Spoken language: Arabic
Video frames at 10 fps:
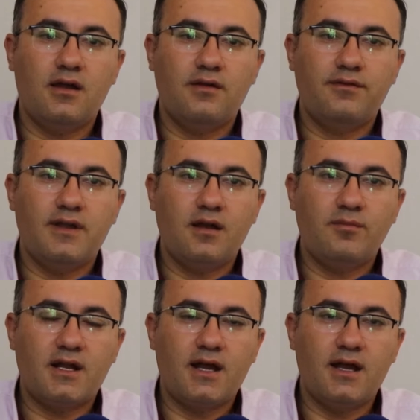في
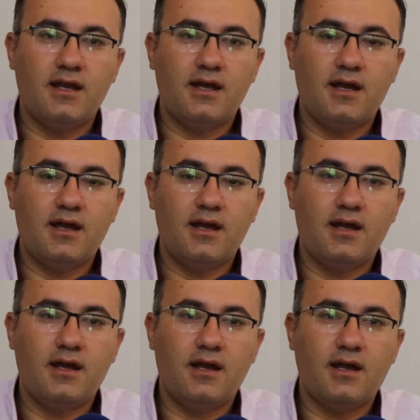المرحلة
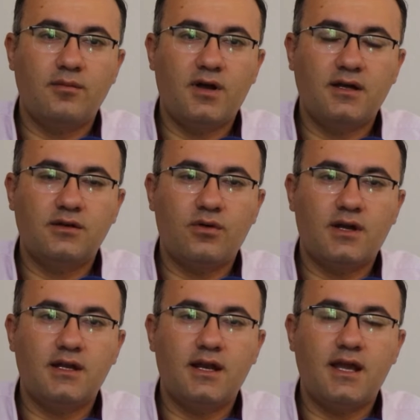الماضية
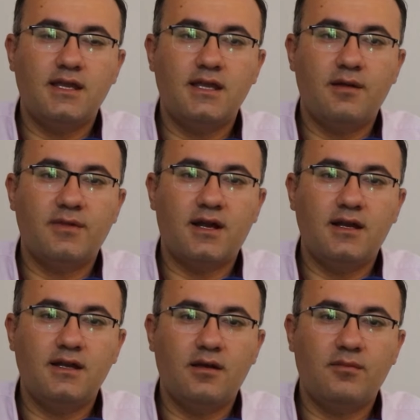وخلال الأيام
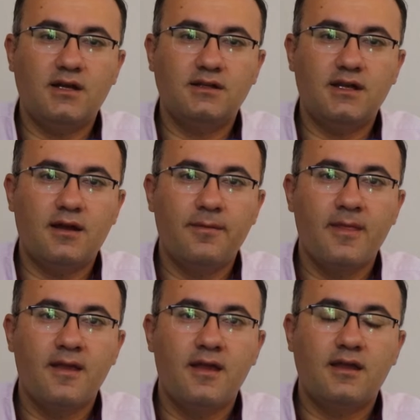القليلة الماضية
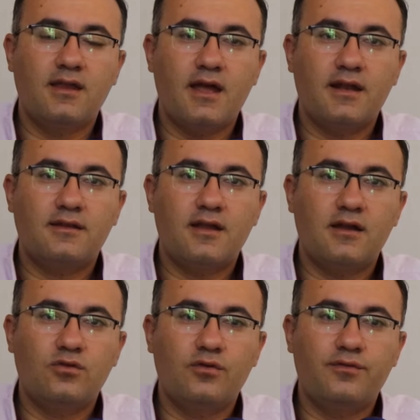كانت
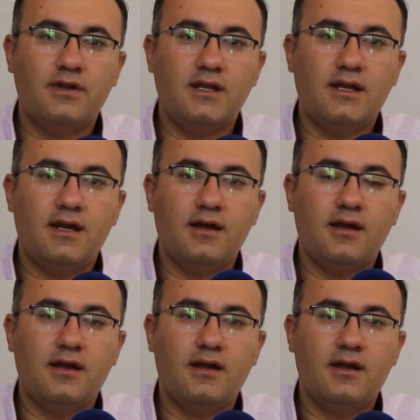تهدف
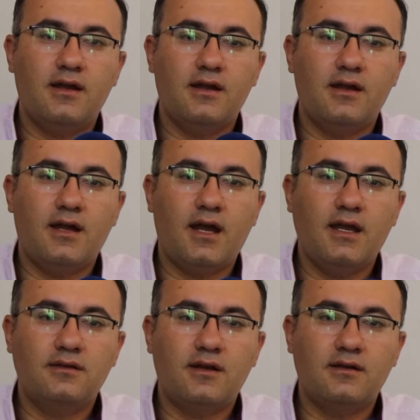إلى آه،
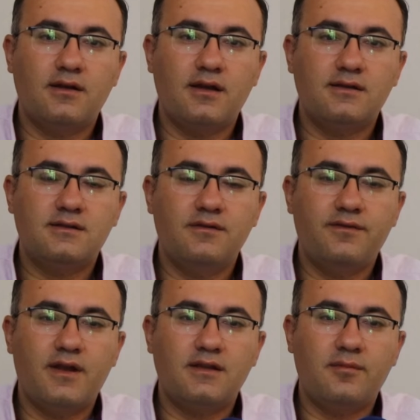أيضا
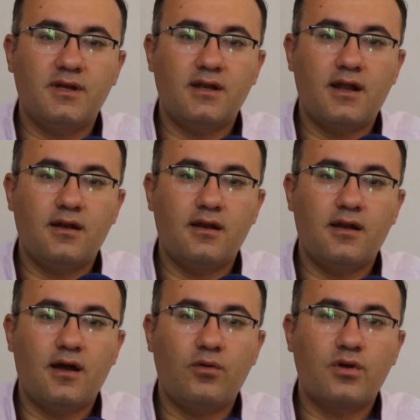الاستفادة من
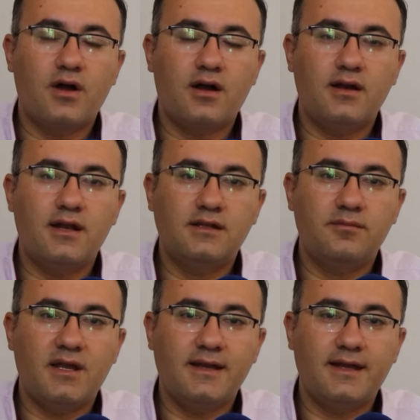الأوراق التي
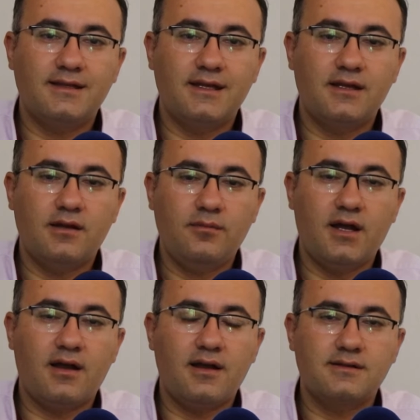بين يديه
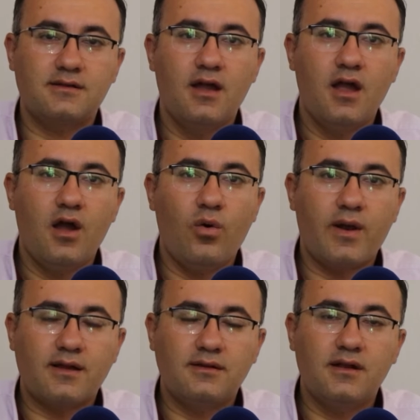بالأخص
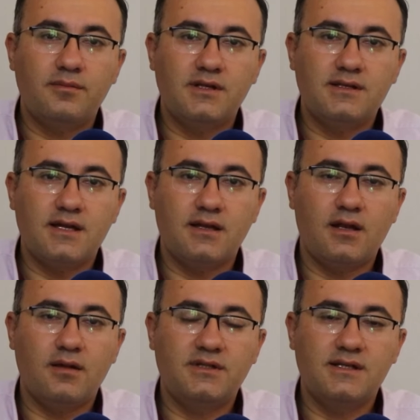ورقة
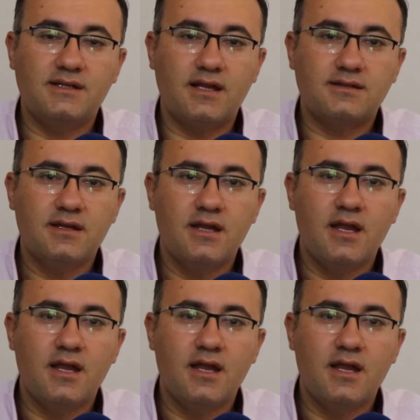الابتزاز